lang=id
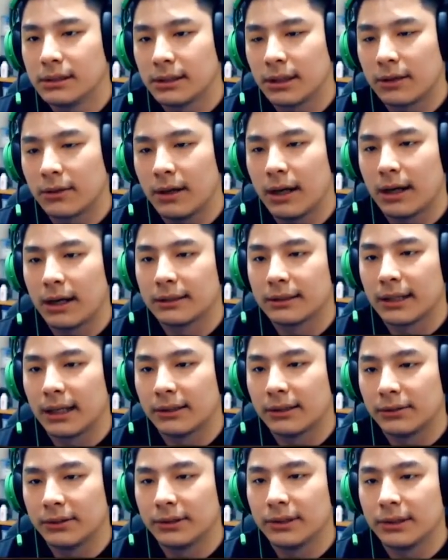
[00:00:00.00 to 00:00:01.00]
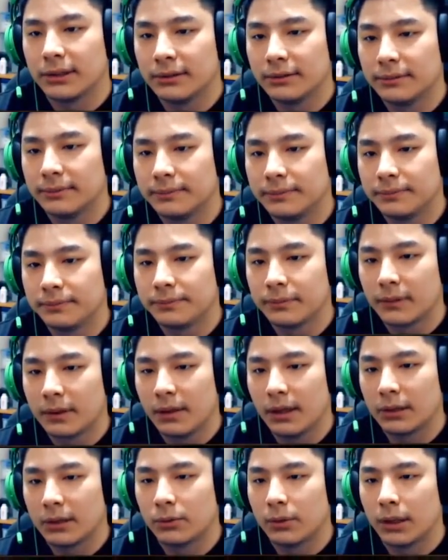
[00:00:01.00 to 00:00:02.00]
sekarang udah agak santuy sih
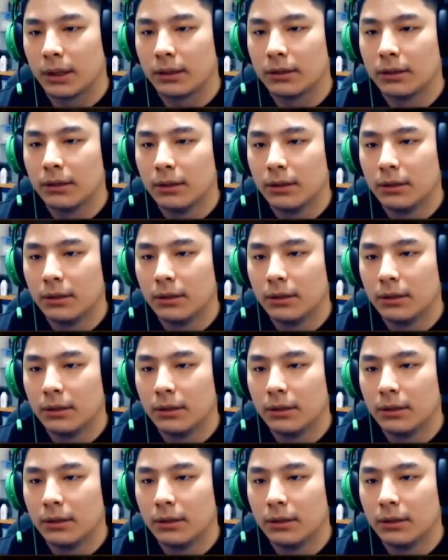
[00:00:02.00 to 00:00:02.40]
ya Tuhan